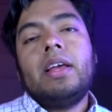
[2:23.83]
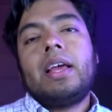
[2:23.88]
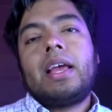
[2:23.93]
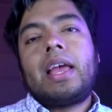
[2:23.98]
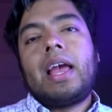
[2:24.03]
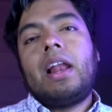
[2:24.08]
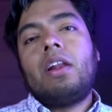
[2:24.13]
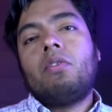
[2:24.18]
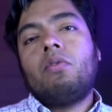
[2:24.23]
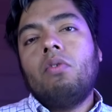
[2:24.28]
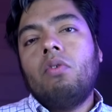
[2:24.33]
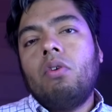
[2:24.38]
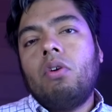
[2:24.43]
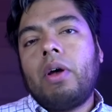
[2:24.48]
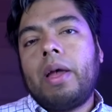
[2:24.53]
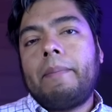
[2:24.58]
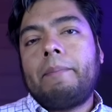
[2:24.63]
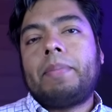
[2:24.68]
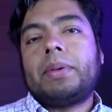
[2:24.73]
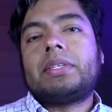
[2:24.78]
que
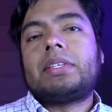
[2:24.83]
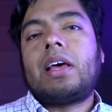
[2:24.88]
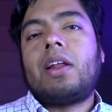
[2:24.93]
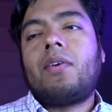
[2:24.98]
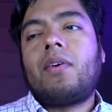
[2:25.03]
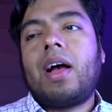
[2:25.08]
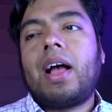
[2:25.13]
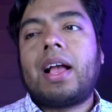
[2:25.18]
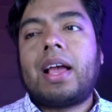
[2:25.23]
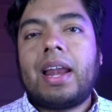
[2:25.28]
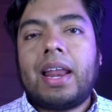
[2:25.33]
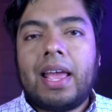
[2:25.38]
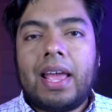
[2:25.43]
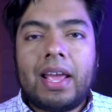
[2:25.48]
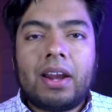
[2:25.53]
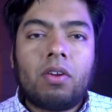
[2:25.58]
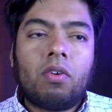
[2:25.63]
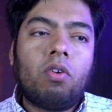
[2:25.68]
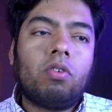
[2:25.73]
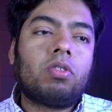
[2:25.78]
algunos empezaron a
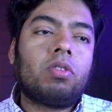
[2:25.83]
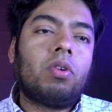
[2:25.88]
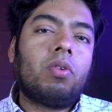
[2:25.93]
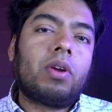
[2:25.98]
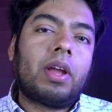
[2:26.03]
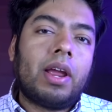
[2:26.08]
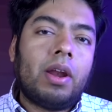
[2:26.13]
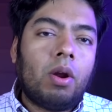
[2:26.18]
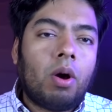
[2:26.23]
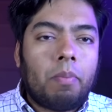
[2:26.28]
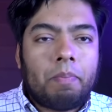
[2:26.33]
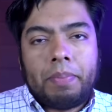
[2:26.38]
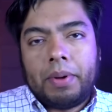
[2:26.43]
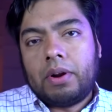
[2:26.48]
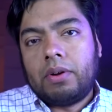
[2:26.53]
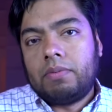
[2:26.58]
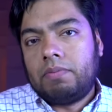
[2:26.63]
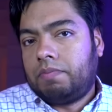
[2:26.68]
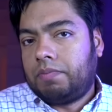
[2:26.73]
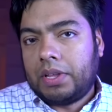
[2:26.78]
creer, otros que no,
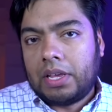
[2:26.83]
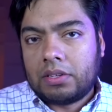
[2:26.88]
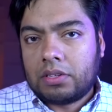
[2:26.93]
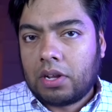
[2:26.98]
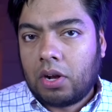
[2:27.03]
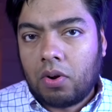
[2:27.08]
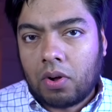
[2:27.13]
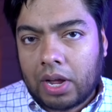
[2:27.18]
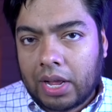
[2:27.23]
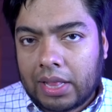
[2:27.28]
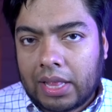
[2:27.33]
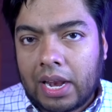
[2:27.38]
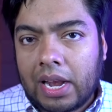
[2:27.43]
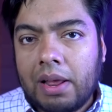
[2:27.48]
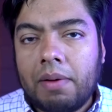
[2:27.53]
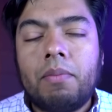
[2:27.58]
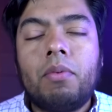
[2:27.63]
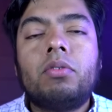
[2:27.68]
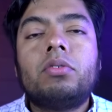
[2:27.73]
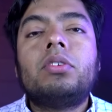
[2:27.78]
pero esto es lo que
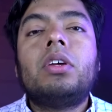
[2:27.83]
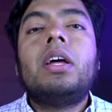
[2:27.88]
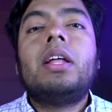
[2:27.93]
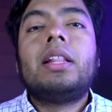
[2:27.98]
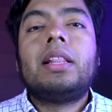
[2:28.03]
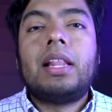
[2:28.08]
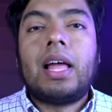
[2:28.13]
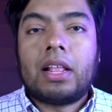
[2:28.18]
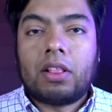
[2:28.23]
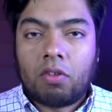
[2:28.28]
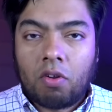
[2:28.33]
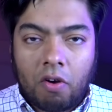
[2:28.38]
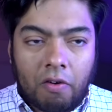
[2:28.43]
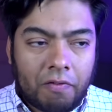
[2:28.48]
tenemos, datos